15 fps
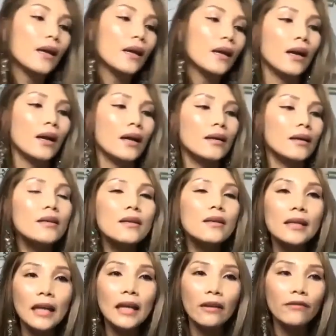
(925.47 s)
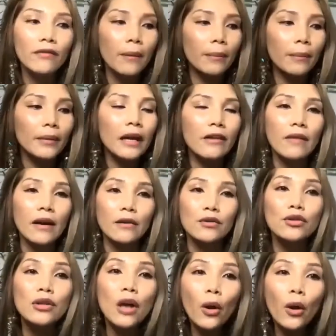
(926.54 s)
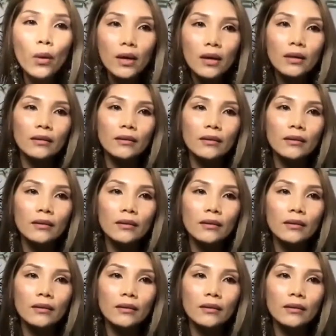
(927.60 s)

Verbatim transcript: à, đưa cái sản phẩm này vào sâu hơn